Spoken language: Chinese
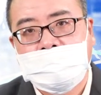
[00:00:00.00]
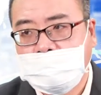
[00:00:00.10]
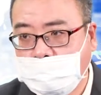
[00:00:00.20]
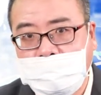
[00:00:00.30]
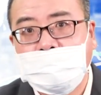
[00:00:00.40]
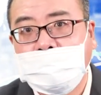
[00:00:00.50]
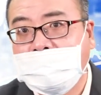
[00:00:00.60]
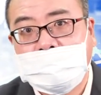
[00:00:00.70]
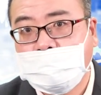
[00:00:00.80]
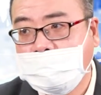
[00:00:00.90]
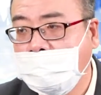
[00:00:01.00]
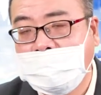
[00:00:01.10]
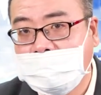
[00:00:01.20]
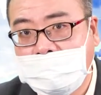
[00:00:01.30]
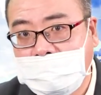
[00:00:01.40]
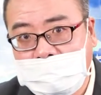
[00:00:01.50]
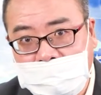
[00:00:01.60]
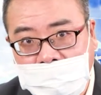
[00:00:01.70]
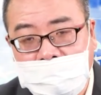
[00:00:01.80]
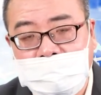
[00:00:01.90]
昨天买昨天买跌的
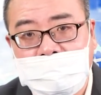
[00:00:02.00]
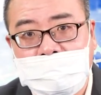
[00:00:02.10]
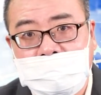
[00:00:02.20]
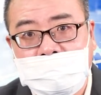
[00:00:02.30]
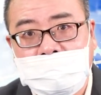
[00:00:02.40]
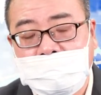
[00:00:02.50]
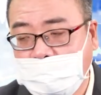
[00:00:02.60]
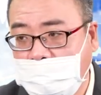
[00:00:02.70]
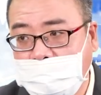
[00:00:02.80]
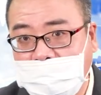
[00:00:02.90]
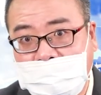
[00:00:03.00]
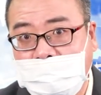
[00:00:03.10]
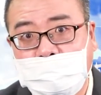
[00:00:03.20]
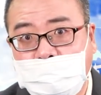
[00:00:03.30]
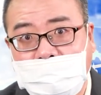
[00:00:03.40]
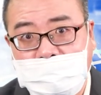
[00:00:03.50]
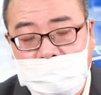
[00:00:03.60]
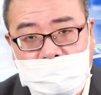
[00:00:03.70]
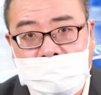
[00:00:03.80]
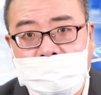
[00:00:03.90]
时候，昨天买几乎最
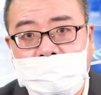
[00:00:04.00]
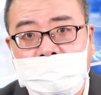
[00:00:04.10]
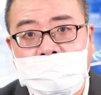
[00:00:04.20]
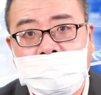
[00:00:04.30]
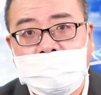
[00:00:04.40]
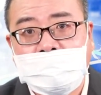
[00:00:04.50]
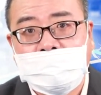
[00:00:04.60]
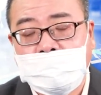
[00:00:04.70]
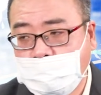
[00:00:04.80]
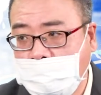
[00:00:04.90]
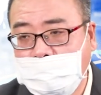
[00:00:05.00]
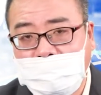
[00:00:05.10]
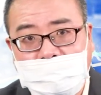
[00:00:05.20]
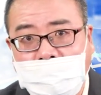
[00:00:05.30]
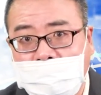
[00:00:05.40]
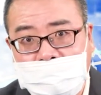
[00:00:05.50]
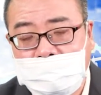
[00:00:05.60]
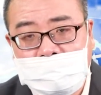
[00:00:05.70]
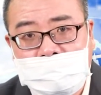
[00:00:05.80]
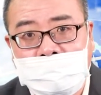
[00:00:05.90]
低点，昨天买大跌
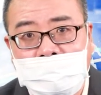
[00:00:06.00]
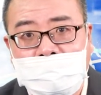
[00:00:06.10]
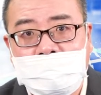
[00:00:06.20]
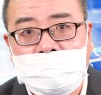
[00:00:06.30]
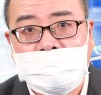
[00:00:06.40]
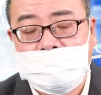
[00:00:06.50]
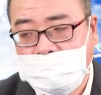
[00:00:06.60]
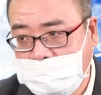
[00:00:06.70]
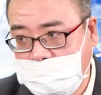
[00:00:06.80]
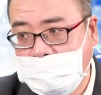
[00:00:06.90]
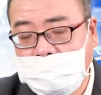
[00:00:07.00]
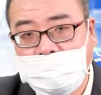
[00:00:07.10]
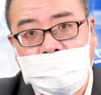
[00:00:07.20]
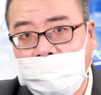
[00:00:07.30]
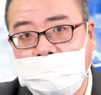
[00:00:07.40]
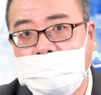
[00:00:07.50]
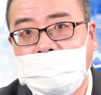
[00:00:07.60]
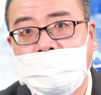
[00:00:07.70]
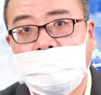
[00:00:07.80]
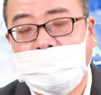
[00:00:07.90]
的时候，今天快要拉到
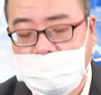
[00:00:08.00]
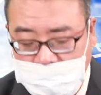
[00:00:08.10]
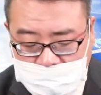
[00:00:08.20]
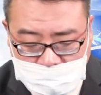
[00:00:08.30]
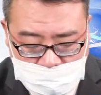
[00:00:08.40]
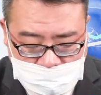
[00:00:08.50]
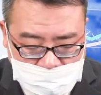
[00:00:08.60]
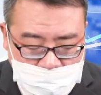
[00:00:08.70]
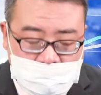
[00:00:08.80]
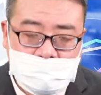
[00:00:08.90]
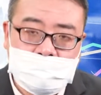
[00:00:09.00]
涨停板，你信不信？